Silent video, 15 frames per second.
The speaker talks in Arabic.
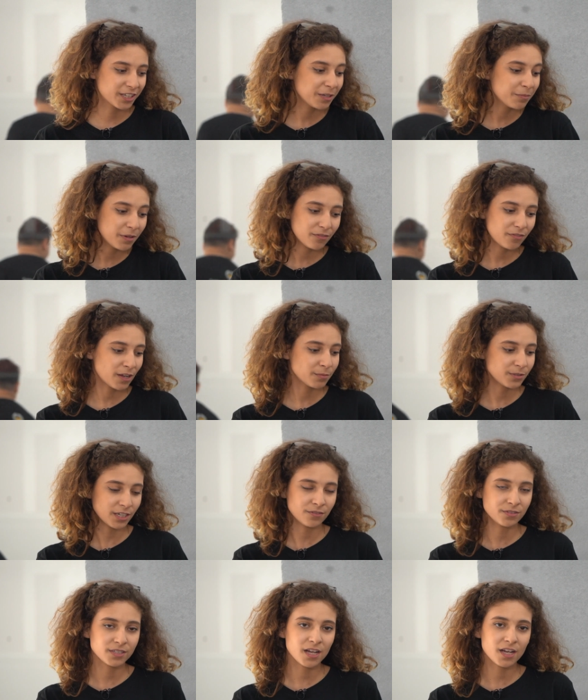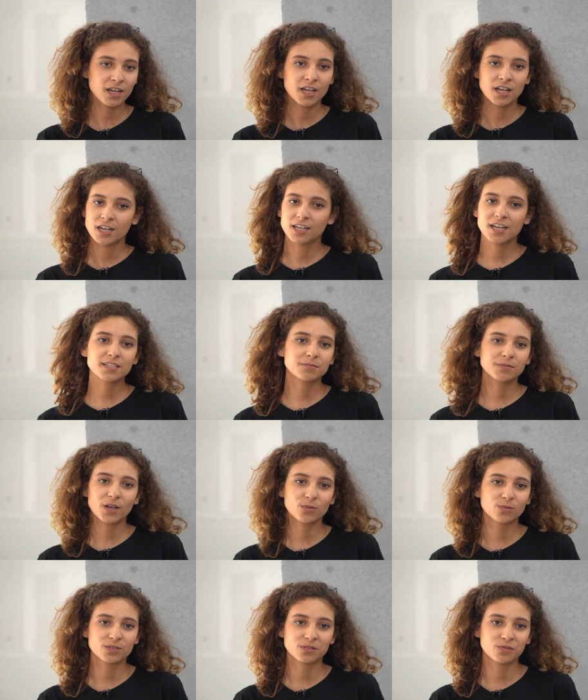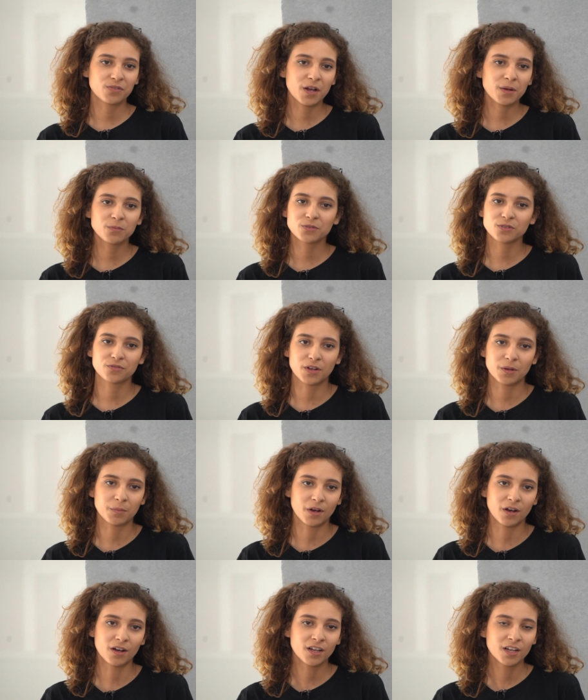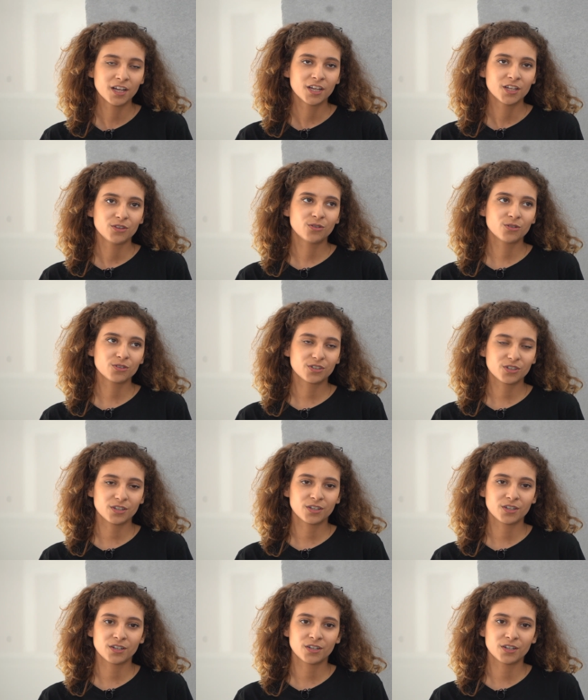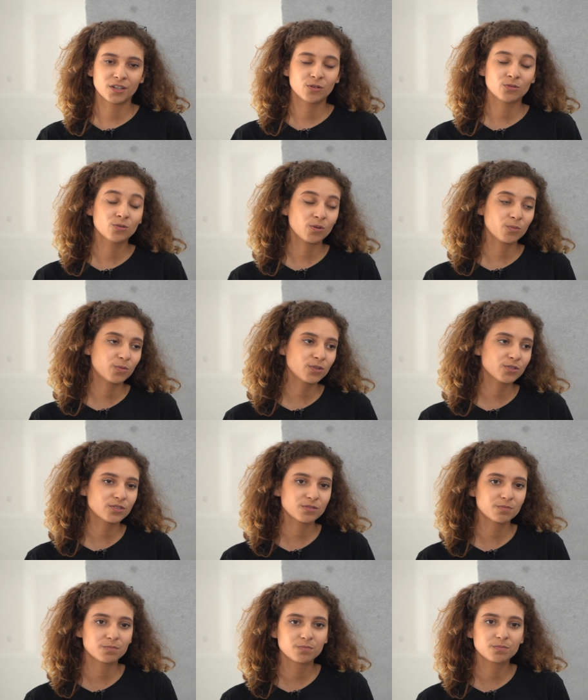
كي ما نفهمش عفسه لازم نحوس نفهم ونفهمها دونك و اون بلوس